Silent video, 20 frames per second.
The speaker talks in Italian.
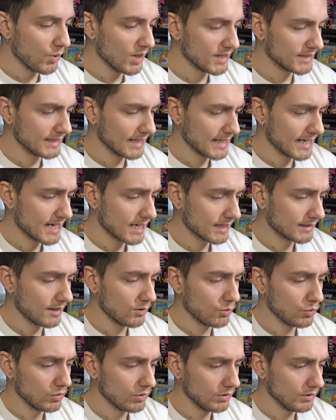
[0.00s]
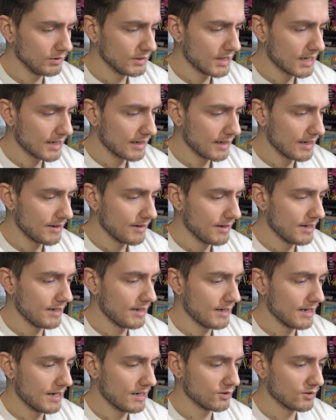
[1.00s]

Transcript: Questa carta a lungo andare eh,